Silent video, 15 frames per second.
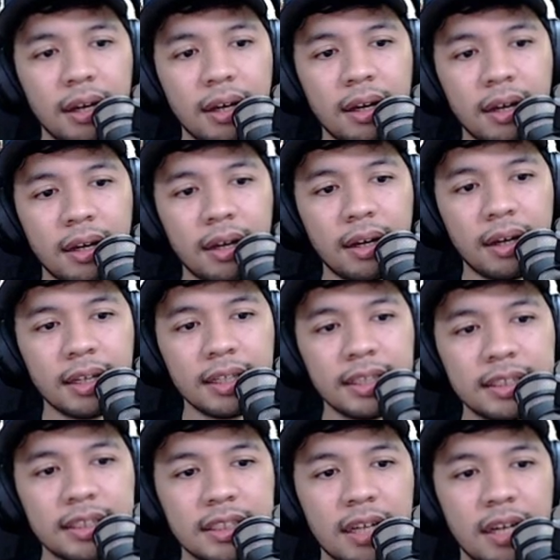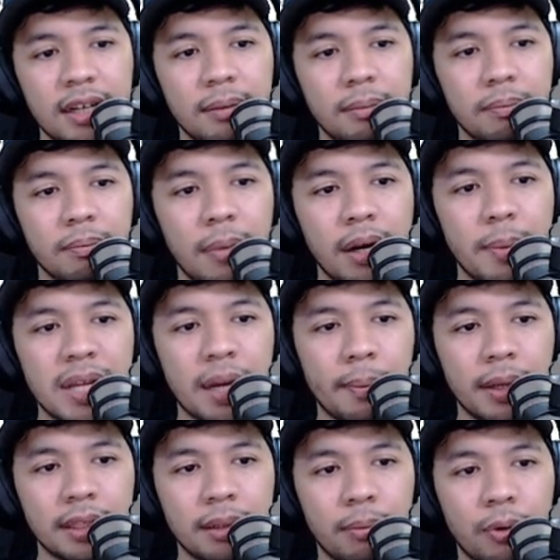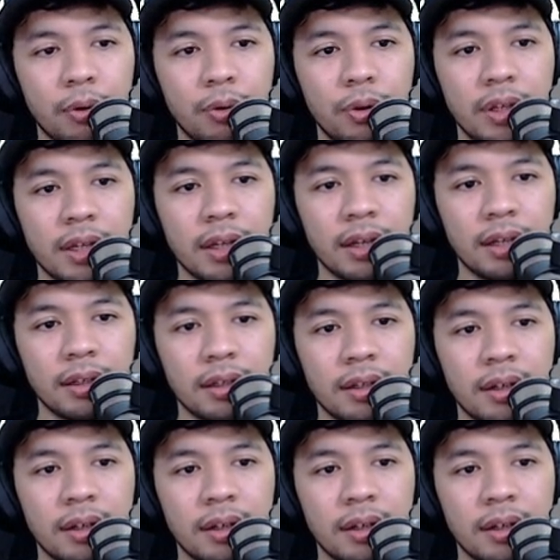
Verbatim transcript: Uh, eh, isinya ada ada banyak banget ya modul ya.